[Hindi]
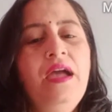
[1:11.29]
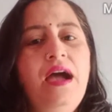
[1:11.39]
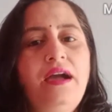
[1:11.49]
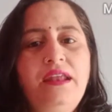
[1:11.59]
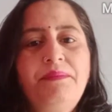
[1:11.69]

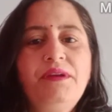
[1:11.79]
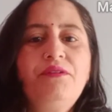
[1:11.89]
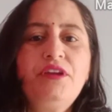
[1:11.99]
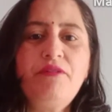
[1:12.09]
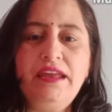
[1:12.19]
अगर आपकी
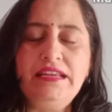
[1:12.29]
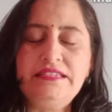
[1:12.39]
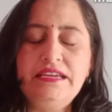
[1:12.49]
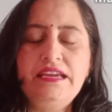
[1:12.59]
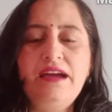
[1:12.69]
कोई क्वेरीज़
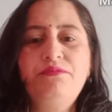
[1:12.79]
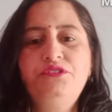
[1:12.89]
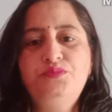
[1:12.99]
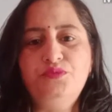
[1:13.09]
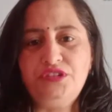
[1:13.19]
हैं या आप
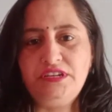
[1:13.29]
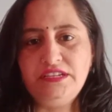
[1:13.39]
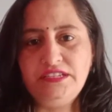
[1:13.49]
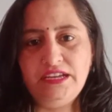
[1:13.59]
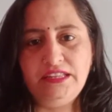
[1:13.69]
कुछ पूछना
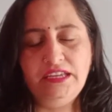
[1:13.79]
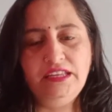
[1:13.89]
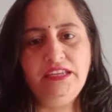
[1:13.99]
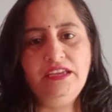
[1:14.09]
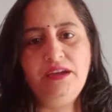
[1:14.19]
चाहते हैं
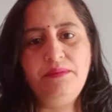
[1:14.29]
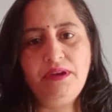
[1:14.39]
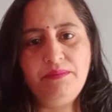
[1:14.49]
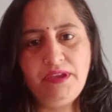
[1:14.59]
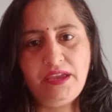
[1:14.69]
देखिए कभी
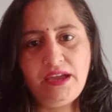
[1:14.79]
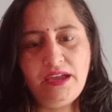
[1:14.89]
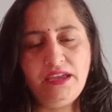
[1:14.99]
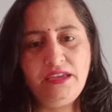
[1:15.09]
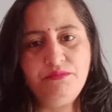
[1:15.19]
कभी क्या
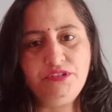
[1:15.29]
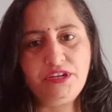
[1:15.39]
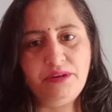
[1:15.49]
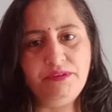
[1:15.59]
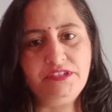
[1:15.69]
है कि मुझे
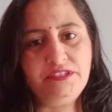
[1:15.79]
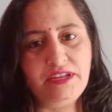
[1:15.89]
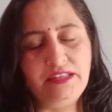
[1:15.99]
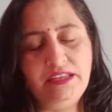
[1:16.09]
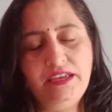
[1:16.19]
कमेंट्स
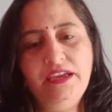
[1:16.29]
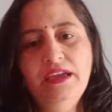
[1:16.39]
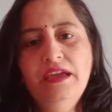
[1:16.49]
आते हैं